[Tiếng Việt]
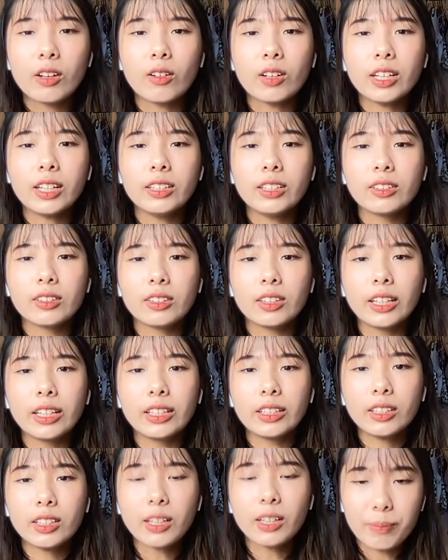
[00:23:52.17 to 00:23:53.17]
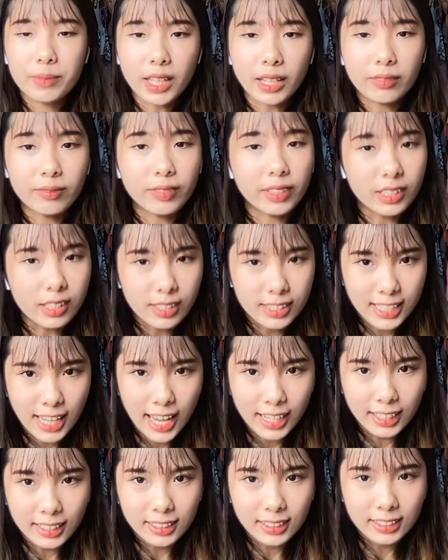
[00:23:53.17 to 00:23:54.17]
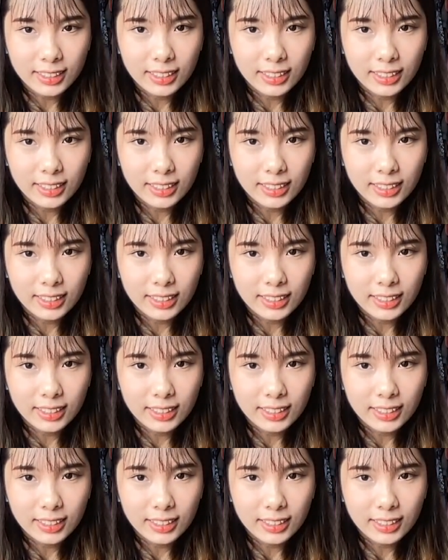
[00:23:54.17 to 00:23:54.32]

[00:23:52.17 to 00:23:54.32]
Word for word: nó cần tính cập nhật về thời gian